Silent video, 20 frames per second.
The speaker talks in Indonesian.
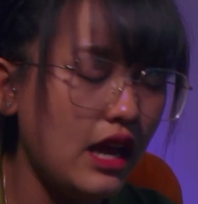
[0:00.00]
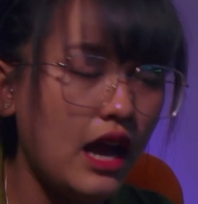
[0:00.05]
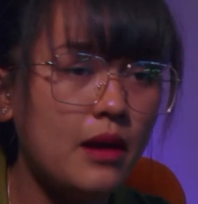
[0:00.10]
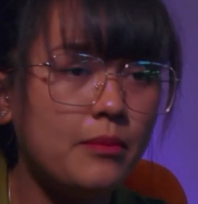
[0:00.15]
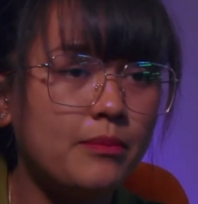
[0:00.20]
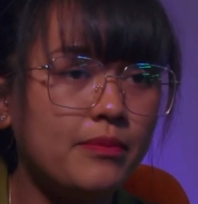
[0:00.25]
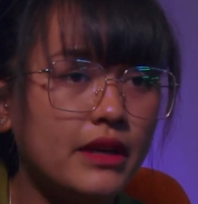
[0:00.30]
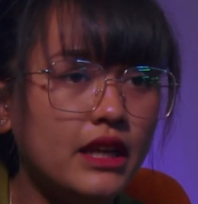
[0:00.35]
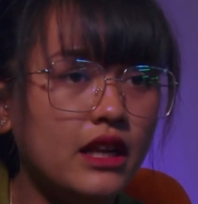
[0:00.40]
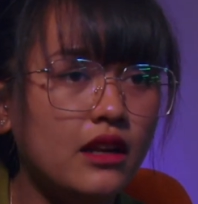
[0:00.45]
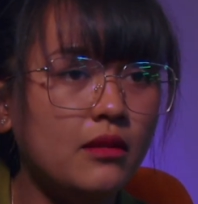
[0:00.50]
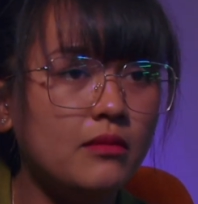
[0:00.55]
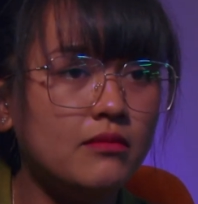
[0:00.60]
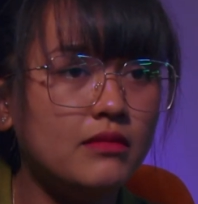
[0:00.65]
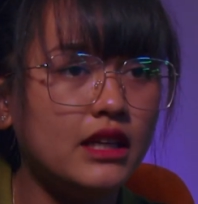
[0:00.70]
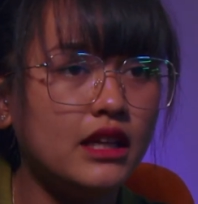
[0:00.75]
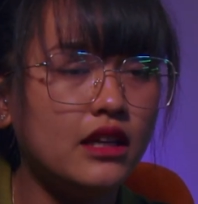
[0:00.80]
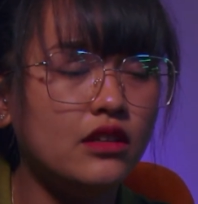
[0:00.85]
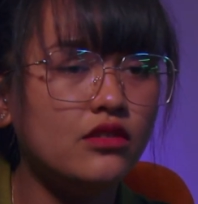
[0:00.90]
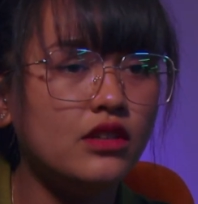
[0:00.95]
Di April
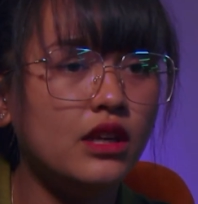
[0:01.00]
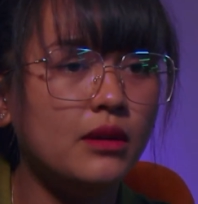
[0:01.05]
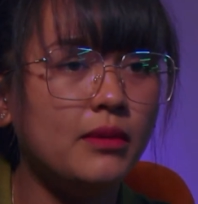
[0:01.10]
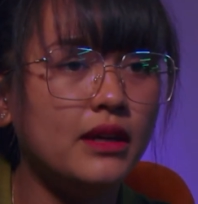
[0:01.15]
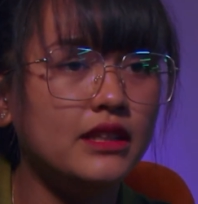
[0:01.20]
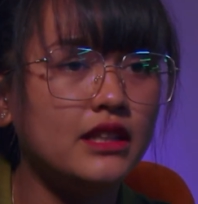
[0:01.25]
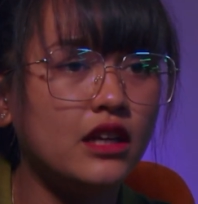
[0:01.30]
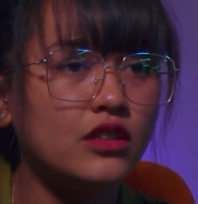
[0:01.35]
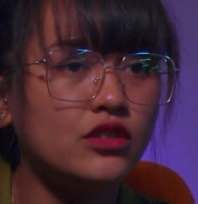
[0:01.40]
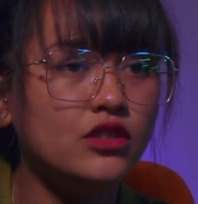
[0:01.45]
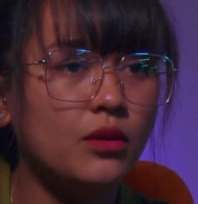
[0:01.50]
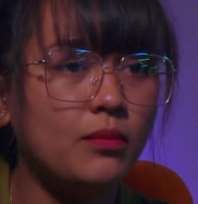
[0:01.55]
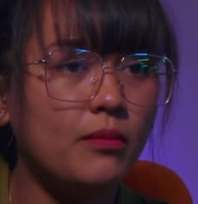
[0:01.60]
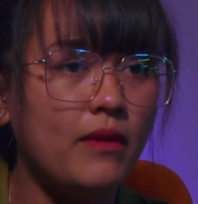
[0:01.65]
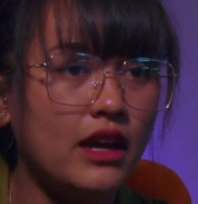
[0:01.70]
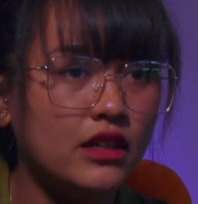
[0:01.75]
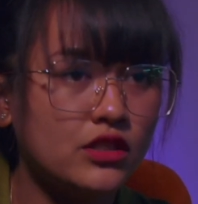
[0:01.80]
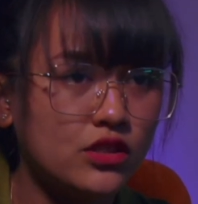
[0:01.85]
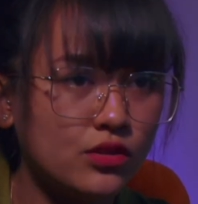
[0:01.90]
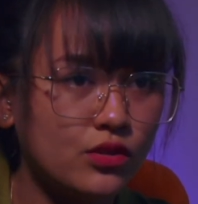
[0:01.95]
Mei kan udah banyak job
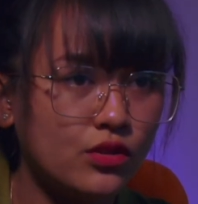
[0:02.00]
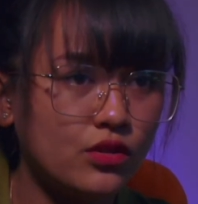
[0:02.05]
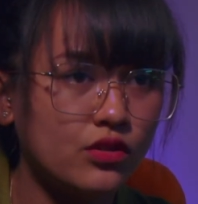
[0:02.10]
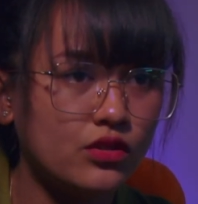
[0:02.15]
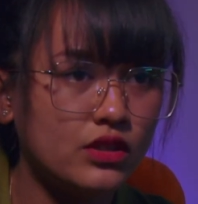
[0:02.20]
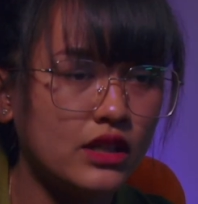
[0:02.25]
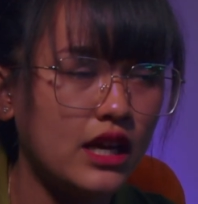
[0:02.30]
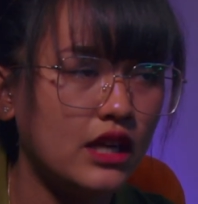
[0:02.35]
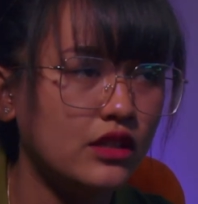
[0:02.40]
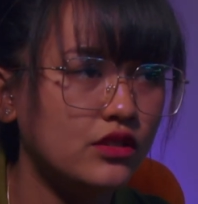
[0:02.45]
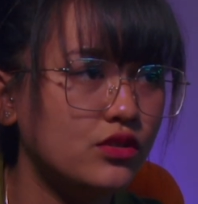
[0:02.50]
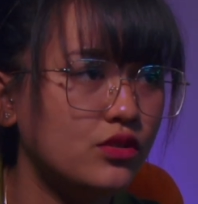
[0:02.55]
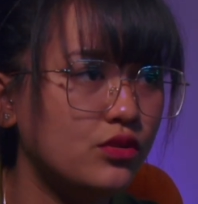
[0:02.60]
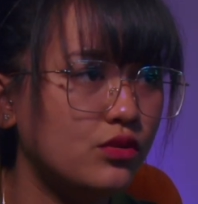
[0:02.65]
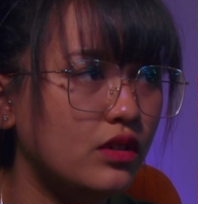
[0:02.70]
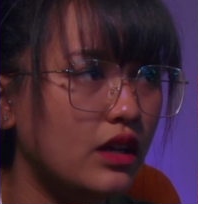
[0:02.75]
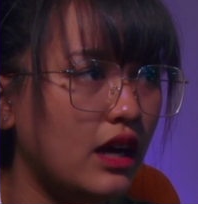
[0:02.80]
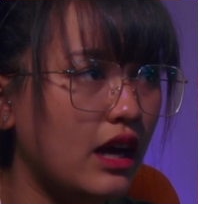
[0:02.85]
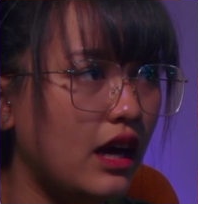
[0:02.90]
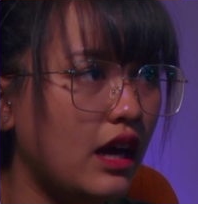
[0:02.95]
masuk dan
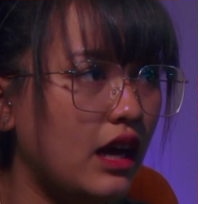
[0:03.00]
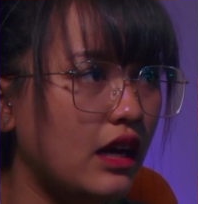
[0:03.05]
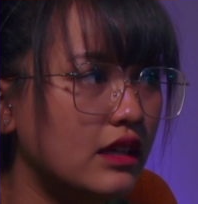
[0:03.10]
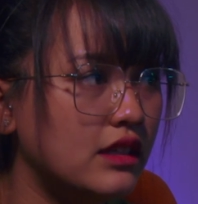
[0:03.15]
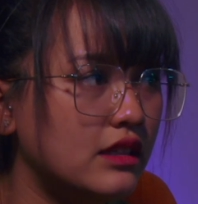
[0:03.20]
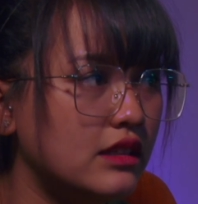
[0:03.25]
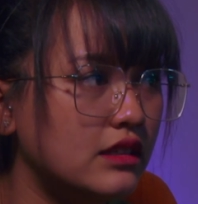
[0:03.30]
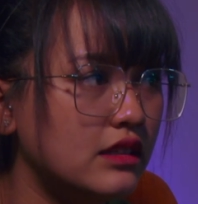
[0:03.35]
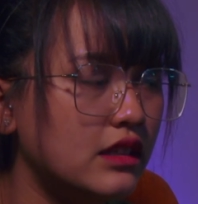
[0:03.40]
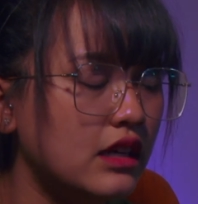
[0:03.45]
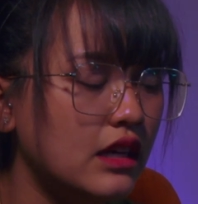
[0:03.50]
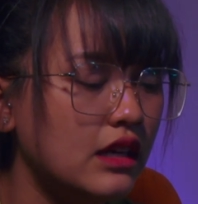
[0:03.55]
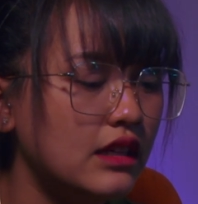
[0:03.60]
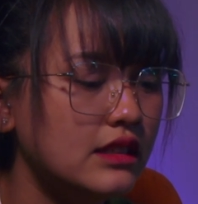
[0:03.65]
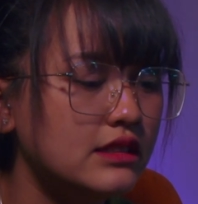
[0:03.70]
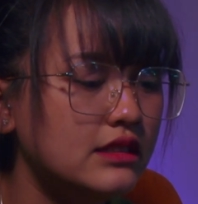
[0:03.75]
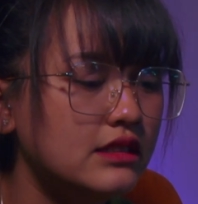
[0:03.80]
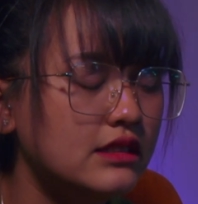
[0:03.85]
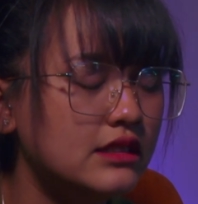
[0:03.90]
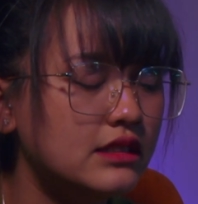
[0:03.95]
juga
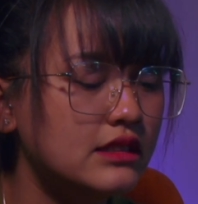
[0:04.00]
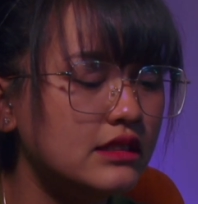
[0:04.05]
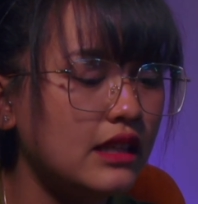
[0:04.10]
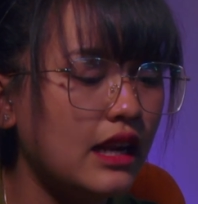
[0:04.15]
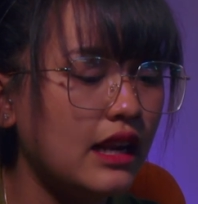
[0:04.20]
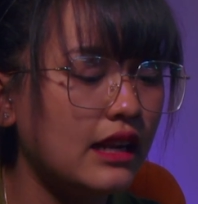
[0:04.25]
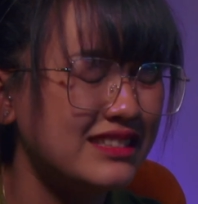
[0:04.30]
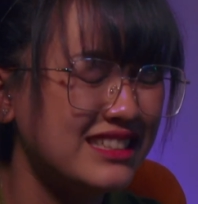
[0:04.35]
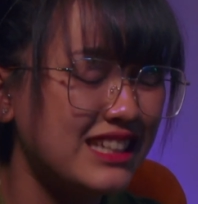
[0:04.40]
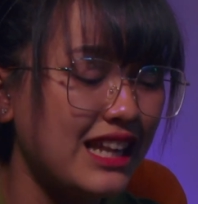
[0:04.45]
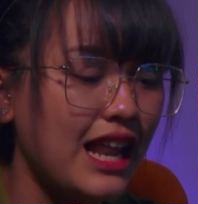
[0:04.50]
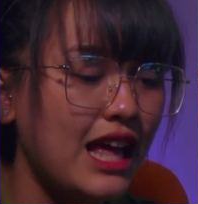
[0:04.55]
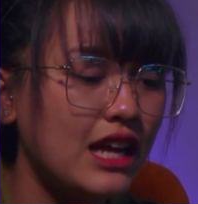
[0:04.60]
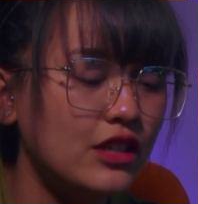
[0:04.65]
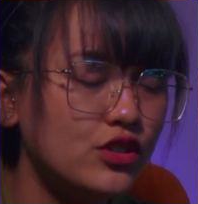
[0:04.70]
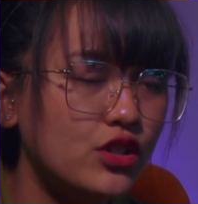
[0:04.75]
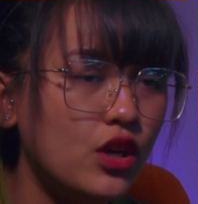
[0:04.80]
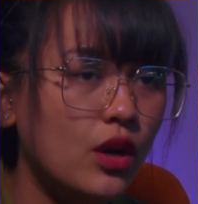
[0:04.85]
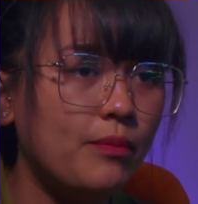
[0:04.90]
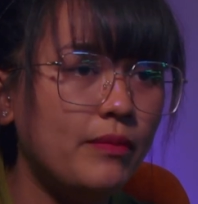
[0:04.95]

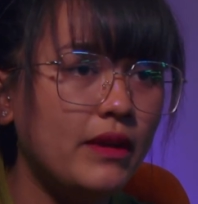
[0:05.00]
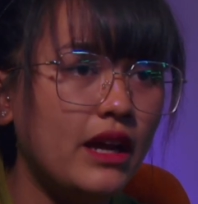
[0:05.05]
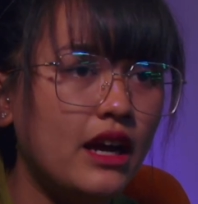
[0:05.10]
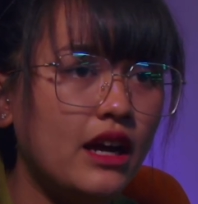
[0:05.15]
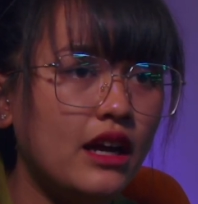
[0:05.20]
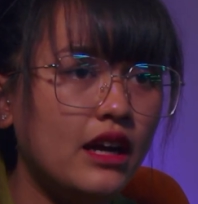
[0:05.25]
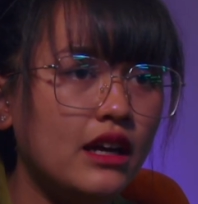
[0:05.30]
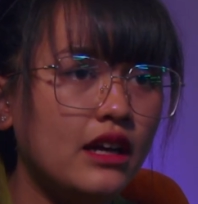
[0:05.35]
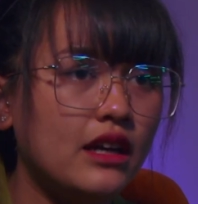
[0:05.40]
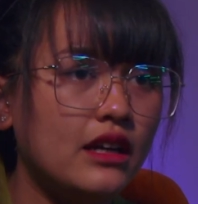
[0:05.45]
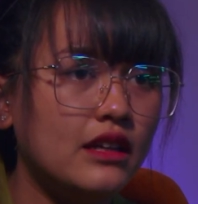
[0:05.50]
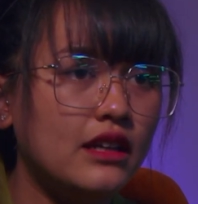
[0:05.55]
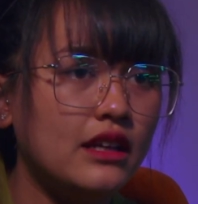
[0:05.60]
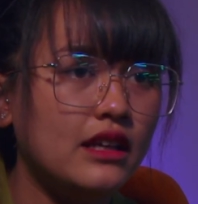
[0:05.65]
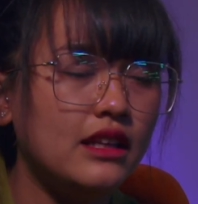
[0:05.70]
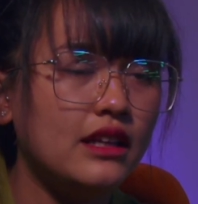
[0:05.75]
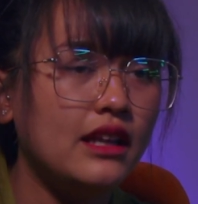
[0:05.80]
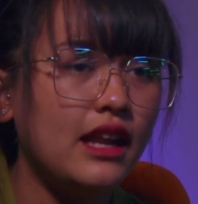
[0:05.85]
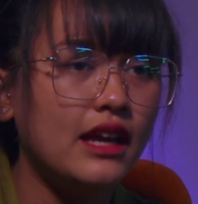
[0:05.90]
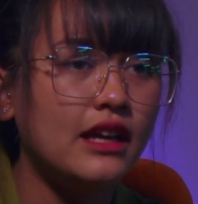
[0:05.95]
celah job yang
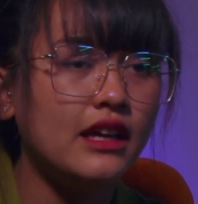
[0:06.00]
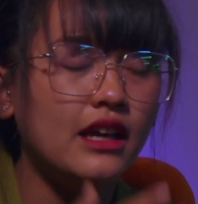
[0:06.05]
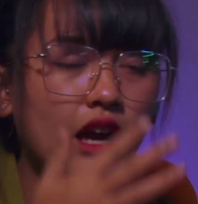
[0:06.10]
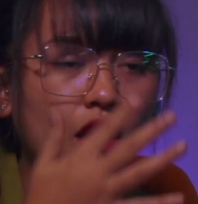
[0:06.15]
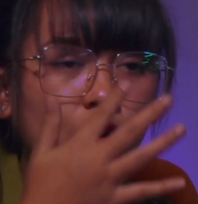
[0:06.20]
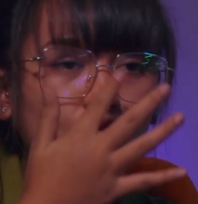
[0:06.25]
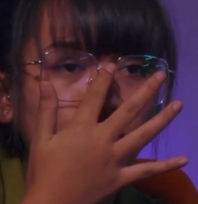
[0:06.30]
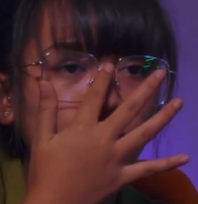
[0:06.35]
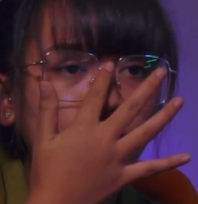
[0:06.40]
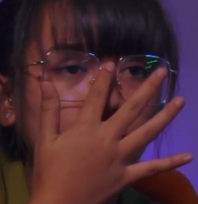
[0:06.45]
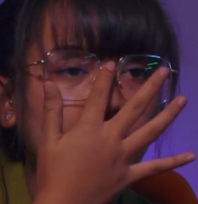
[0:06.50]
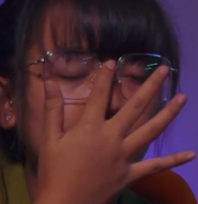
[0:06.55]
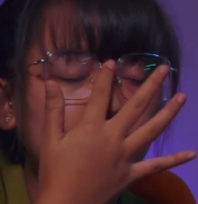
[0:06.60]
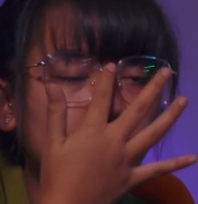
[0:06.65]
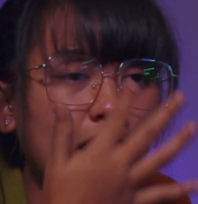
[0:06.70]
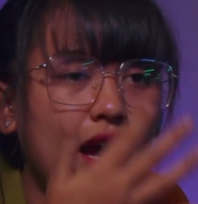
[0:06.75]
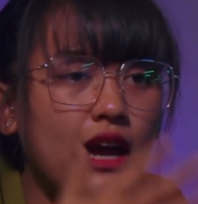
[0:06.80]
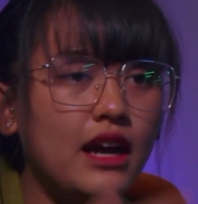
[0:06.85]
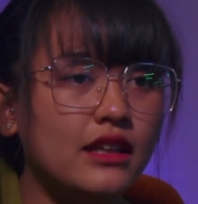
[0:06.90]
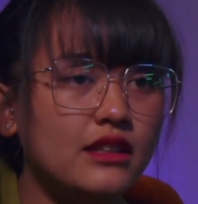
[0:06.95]
ini lagi nganggur tuh dikit
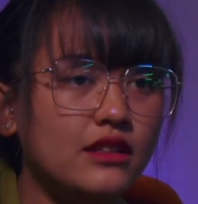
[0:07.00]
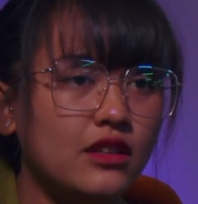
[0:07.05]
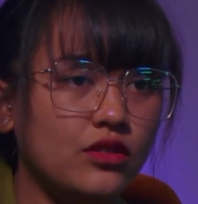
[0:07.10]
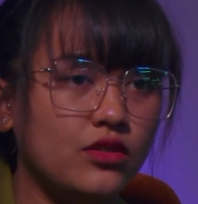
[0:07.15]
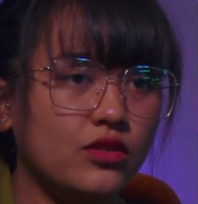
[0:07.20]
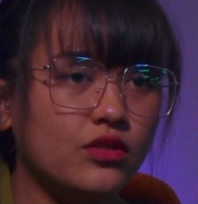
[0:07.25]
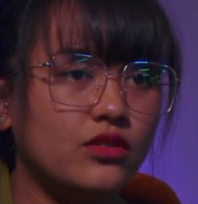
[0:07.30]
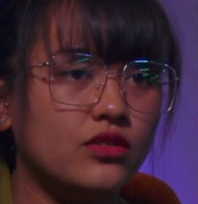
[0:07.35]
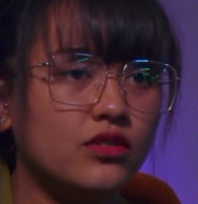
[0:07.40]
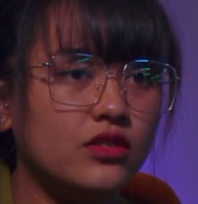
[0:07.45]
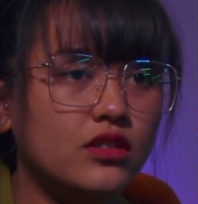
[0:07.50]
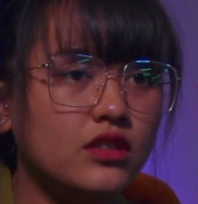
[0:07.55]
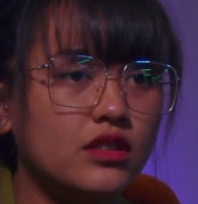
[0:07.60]
banget gitu.